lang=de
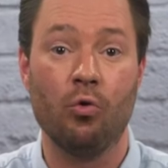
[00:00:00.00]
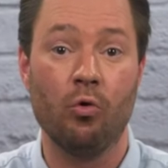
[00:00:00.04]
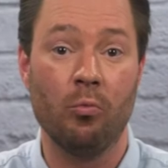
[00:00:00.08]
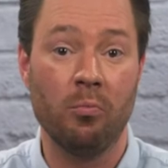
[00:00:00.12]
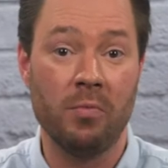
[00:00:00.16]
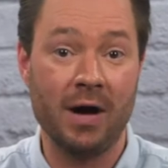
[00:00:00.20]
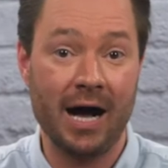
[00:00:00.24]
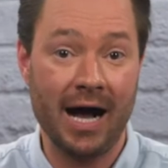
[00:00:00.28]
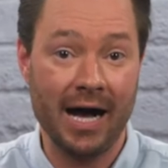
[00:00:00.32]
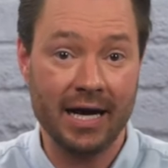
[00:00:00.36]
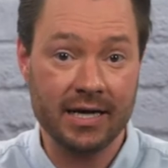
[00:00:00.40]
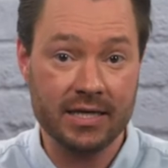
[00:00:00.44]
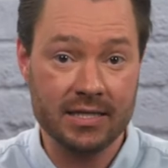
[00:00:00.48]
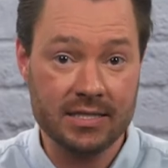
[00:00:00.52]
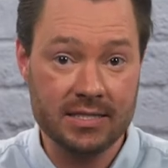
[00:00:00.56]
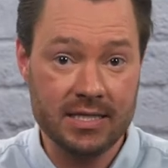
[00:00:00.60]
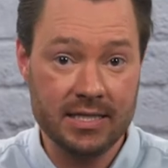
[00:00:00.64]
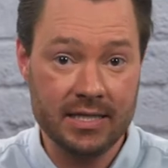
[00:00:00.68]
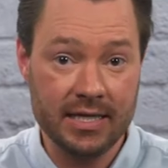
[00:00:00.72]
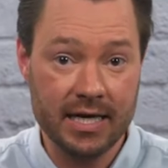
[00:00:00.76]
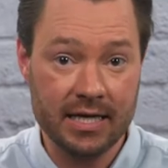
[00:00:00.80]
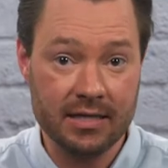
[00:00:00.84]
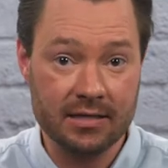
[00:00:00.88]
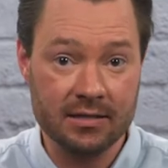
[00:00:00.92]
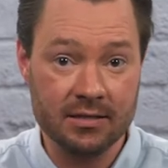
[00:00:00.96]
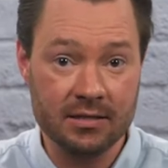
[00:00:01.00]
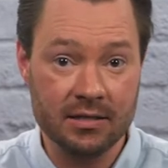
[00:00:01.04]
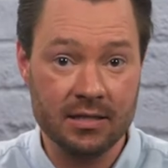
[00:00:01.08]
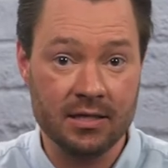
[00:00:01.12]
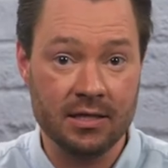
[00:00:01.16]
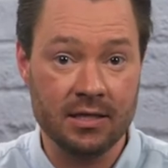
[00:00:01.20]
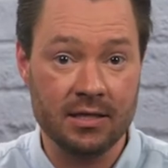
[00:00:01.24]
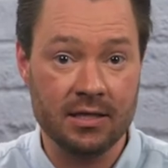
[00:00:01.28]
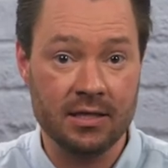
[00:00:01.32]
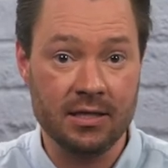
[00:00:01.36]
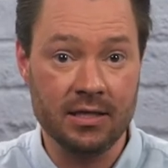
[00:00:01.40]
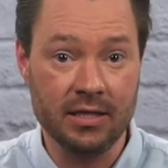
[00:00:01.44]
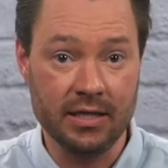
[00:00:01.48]
Opak-Etiketten,
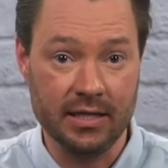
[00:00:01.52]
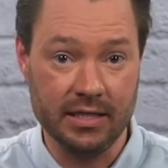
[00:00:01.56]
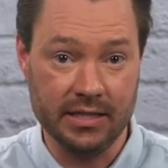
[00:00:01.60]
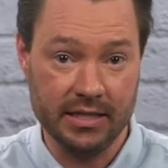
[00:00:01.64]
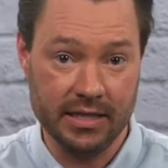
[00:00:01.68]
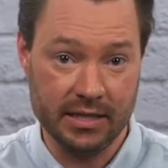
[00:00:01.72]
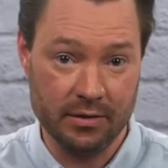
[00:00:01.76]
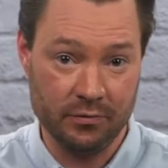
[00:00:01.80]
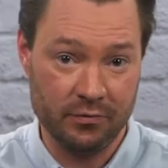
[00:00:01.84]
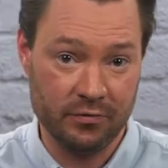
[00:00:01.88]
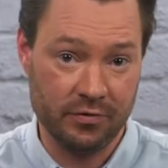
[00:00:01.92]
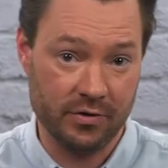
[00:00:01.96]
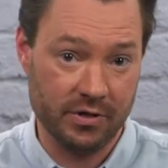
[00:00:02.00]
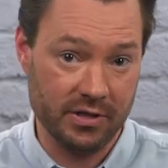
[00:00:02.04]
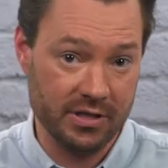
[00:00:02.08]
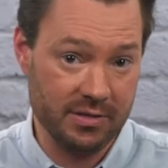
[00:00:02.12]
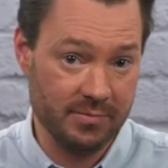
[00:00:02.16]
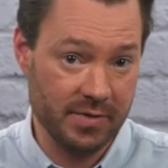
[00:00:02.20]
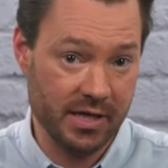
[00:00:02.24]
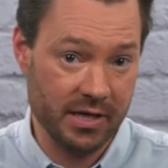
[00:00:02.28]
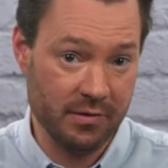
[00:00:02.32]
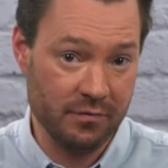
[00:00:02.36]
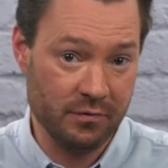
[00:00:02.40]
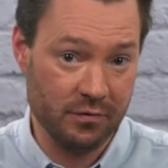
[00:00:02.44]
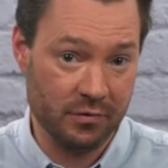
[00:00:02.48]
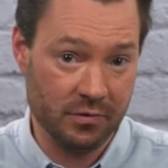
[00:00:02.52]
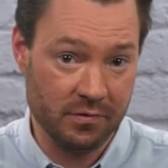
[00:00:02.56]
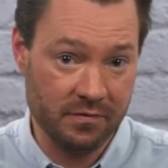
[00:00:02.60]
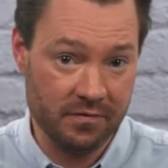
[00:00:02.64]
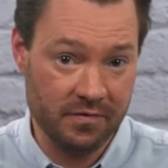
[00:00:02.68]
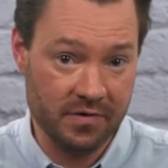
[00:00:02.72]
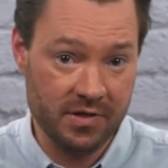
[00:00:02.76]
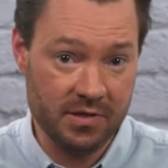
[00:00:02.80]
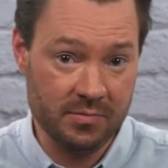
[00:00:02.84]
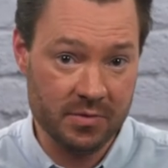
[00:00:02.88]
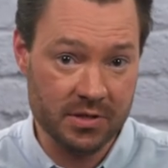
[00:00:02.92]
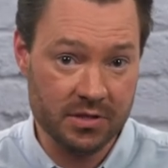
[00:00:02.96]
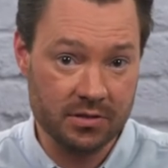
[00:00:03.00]
in den für eBay
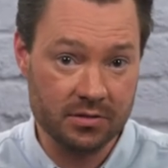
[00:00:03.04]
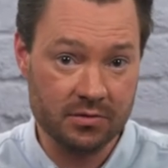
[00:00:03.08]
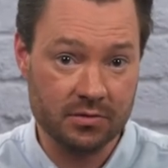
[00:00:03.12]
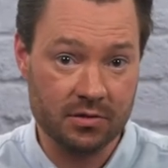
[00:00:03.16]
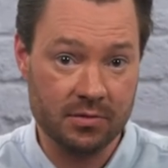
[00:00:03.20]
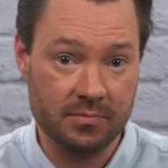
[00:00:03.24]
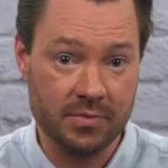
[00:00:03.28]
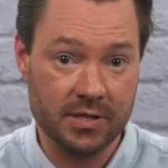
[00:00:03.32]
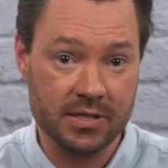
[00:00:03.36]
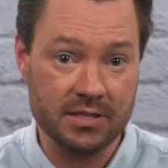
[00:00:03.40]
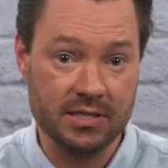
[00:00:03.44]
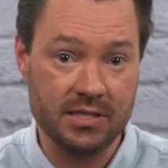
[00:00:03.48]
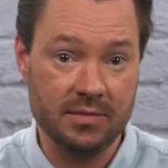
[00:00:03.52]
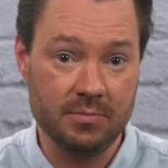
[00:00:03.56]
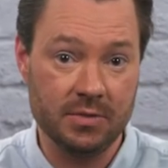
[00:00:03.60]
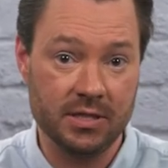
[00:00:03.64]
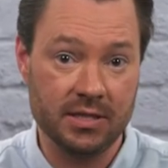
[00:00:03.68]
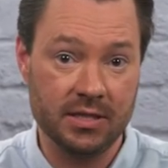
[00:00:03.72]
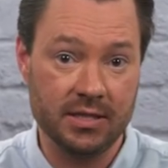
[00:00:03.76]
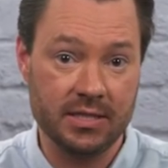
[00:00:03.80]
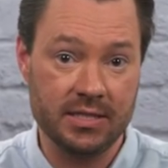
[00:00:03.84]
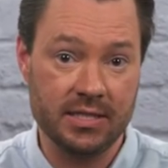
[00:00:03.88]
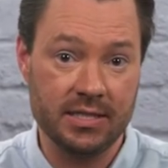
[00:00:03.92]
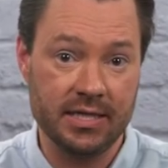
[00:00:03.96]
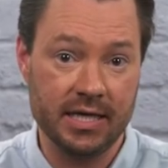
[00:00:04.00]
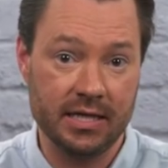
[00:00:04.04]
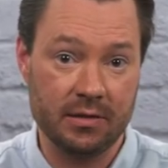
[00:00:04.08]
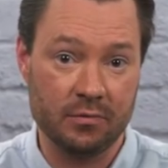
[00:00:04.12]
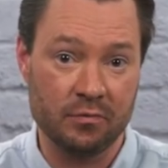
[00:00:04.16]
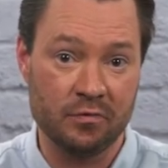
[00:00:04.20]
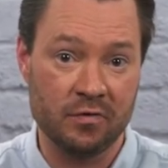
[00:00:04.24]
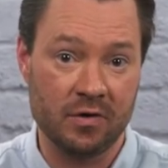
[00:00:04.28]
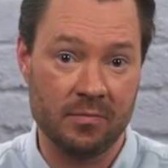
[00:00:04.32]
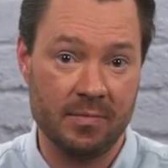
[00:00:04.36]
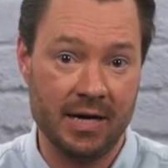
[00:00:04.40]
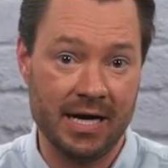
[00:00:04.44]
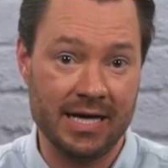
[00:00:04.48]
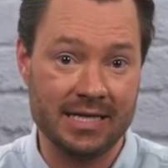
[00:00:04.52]
Fulfillment kompatiblen
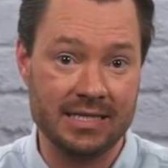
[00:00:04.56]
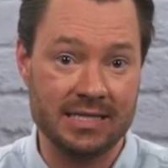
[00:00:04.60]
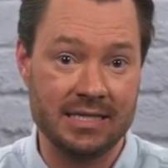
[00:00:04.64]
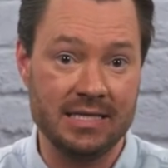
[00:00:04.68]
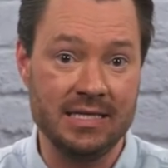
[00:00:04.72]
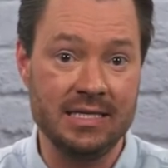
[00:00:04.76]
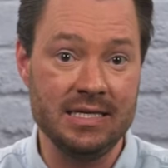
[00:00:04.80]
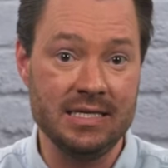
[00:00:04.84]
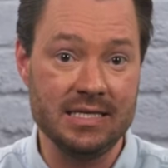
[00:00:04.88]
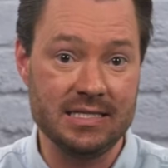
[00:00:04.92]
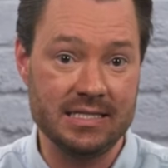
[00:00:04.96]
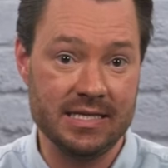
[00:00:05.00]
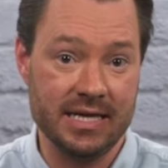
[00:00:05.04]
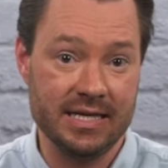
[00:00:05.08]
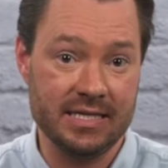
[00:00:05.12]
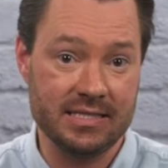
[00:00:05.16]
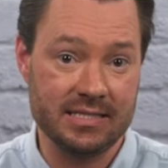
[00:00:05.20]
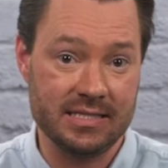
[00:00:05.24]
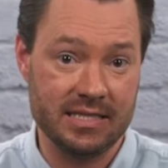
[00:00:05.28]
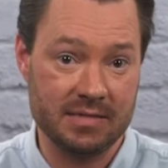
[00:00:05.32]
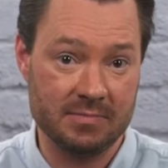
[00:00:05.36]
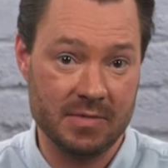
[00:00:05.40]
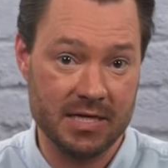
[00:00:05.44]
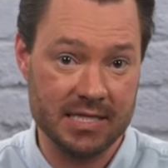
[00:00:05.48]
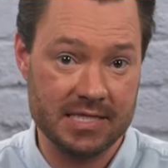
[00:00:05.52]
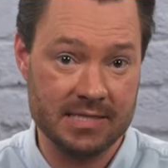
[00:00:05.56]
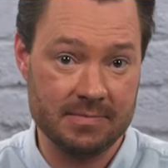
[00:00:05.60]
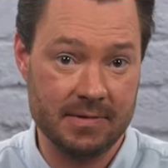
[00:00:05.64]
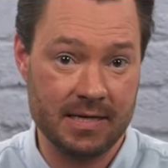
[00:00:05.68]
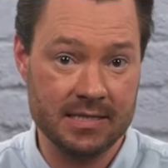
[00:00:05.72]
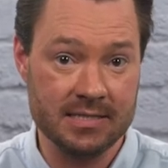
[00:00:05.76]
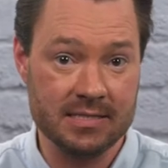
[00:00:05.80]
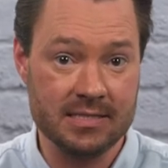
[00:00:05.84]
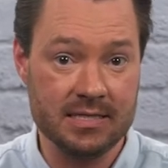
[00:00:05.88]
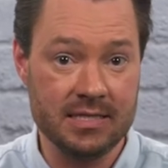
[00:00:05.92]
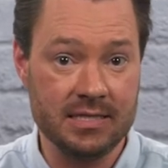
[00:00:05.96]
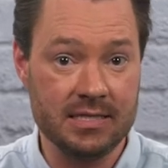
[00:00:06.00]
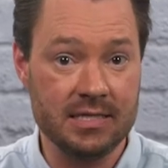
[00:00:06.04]
Etikettenformaten
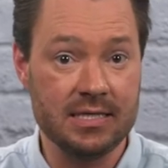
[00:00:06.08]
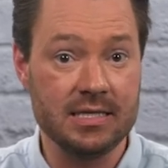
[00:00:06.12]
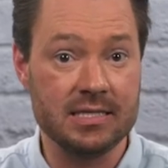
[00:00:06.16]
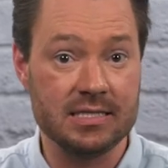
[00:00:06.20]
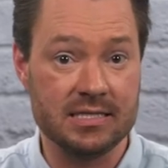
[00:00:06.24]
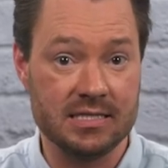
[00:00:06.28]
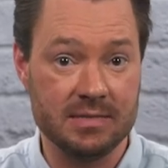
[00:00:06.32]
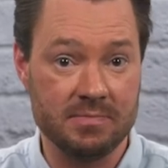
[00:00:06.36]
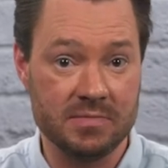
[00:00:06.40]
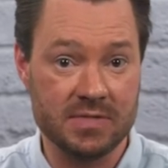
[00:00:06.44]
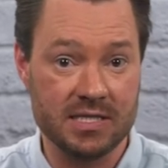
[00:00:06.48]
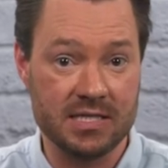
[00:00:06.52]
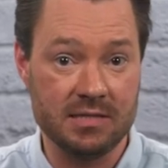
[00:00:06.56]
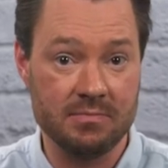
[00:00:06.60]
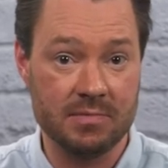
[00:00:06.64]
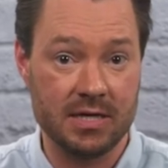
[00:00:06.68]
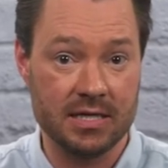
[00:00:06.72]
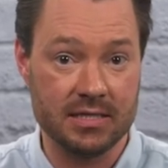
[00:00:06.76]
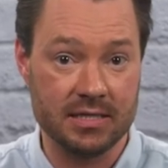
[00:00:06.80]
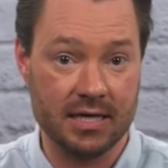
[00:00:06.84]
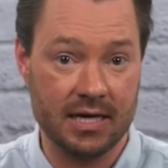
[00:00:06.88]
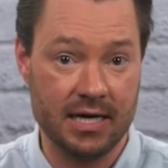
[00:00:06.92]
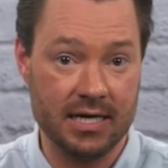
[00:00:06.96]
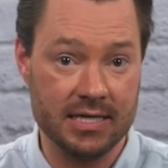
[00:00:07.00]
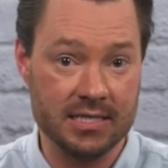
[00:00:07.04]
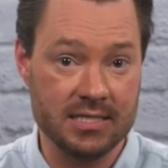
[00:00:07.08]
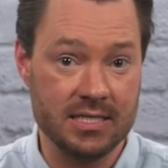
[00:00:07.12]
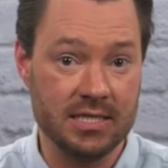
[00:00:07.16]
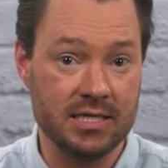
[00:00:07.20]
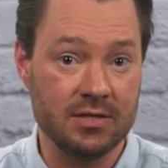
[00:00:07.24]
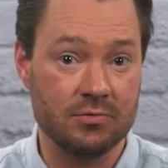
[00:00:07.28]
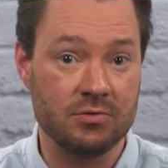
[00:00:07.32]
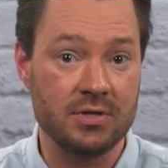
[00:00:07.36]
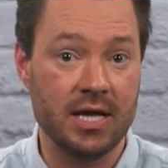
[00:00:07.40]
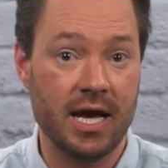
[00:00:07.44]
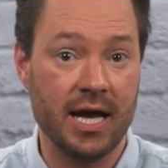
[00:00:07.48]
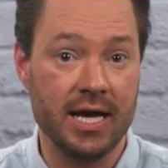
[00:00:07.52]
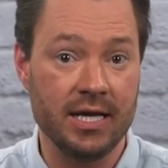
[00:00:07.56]
60x20,
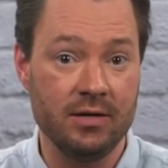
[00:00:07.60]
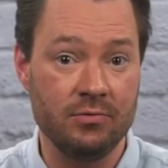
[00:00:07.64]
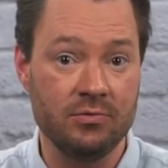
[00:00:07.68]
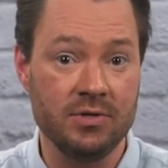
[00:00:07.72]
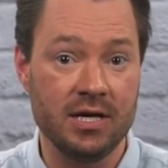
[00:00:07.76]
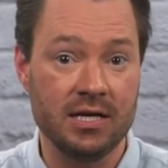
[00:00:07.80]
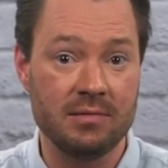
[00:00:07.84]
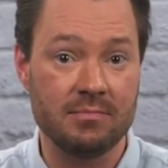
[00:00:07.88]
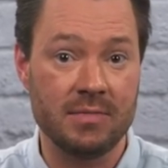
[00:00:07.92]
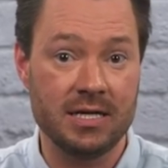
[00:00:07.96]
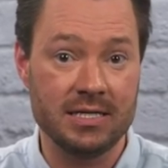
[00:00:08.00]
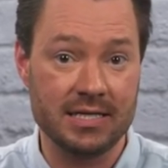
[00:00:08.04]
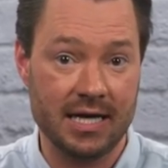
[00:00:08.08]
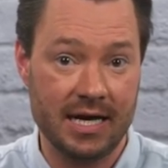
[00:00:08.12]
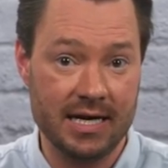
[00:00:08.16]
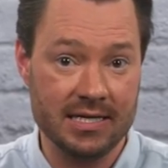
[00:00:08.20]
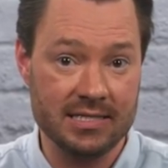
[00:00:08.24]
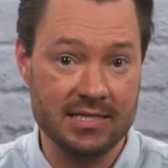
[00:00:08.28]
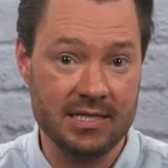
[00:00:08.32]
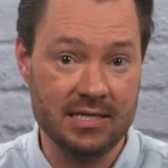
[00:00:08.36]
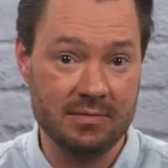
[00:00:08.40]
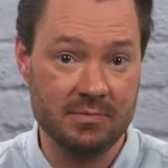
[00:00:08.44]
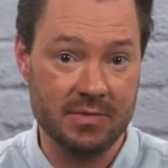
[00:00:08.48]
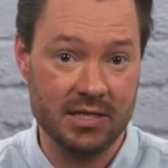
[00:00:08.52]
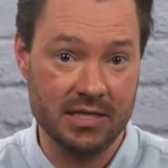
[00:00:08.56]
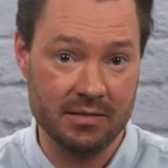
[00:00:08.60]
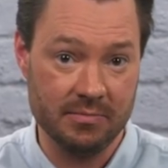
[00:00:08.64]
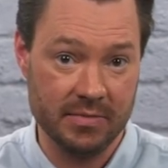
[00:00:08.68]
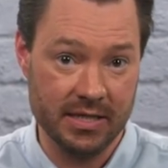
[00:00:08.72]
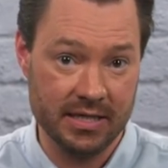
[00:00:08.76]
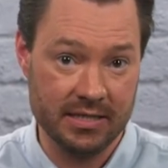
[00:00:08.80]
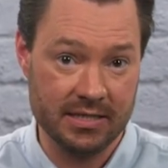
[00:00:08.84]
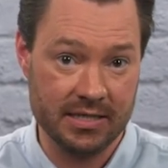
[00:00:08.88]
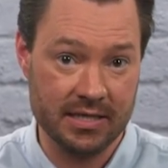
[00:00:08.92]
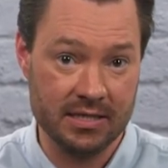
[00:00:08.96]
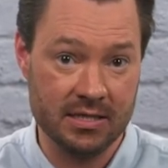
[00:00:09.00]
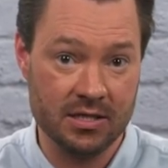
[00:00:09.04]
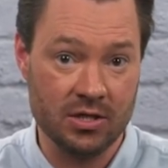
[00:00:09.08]
70x30 und 100x30
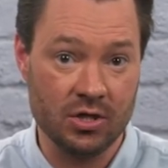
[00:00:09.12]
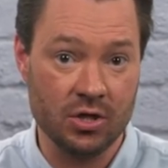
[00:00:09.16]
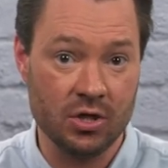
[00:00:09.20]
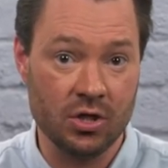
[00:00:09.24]
mm